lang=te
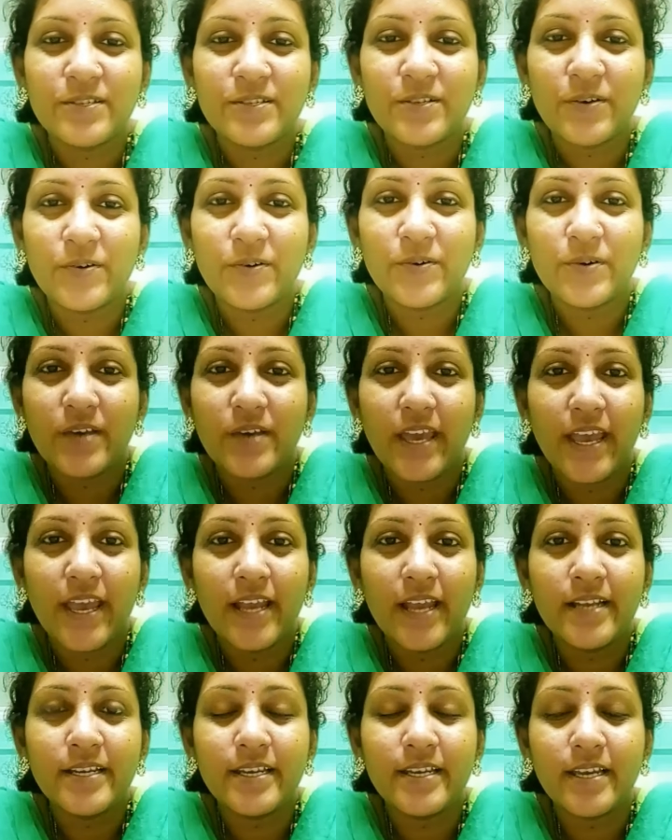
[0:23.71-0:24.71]
సో
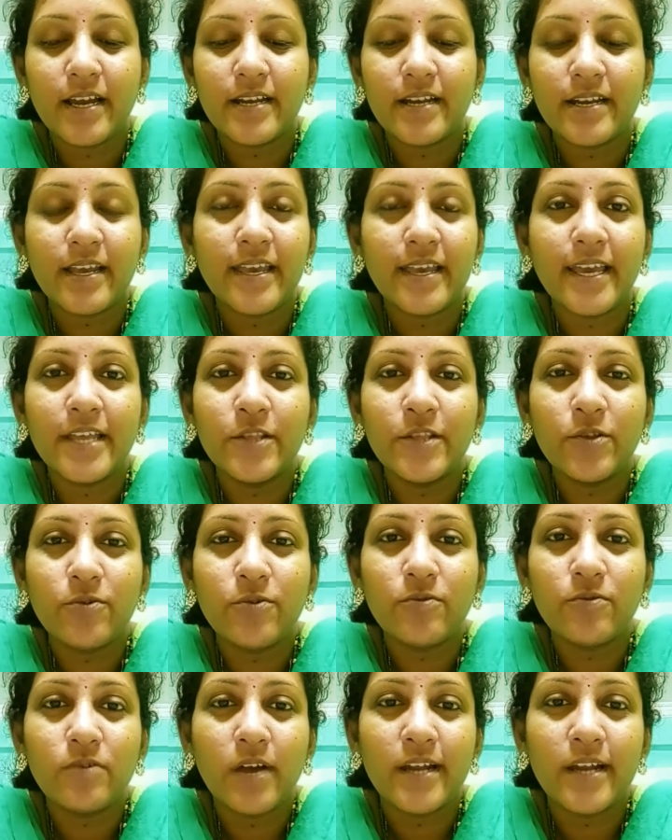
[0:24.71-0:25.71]
ఏంటి అంటే
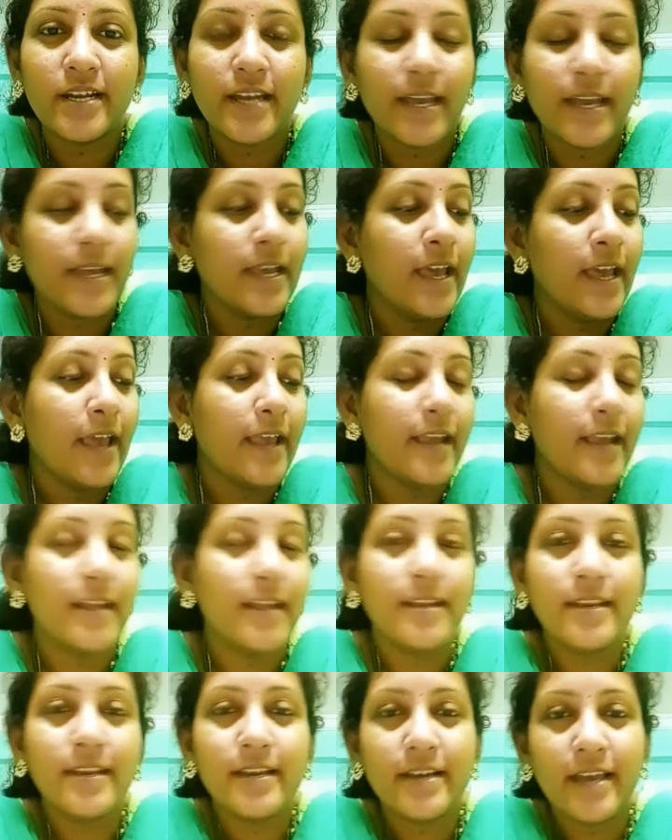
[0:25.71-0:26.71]
ఎందుకు అంటే
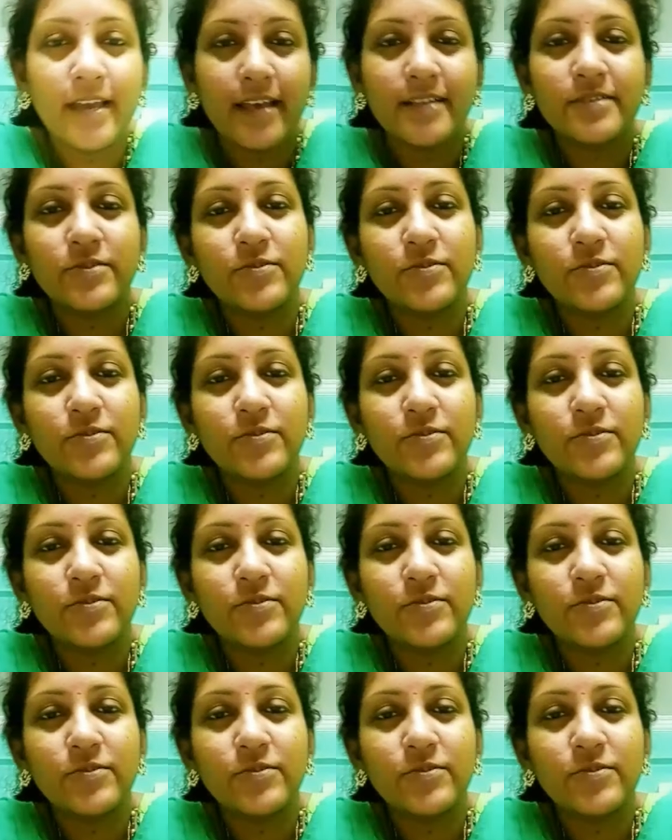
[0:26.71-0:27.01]
ఇన్ని డేస్